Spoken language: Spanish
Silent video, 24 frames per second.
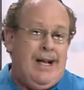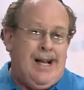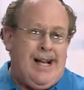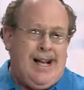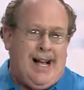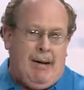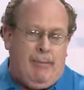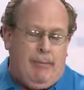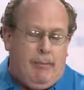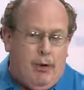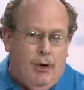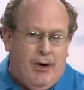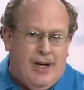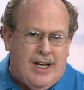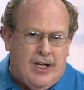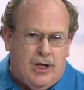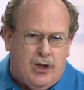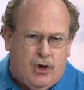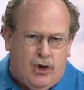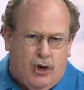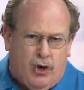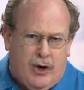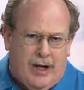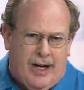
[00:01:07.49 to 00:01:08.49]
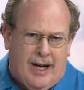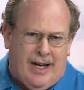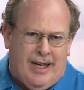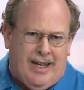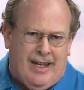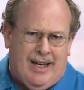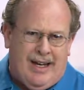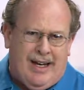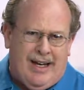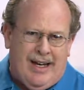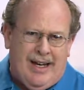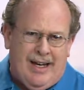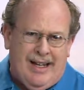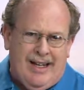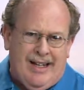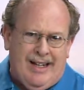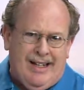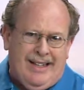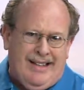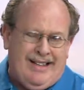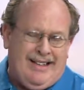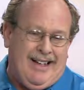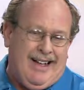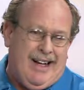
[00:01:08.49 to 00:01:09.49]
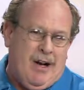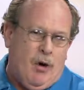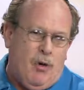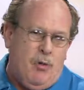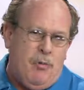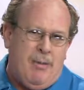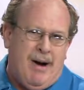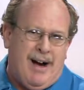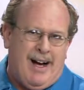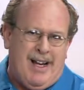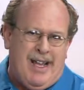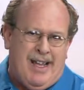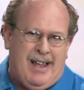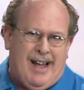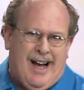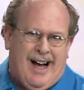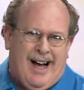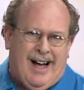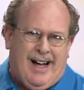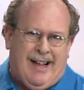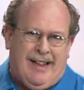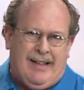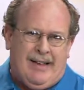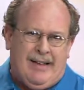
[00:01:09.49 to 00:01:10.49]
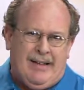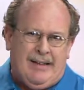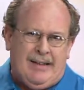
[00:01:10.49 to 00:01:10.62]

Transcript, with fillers: cambió la historia de la humanidad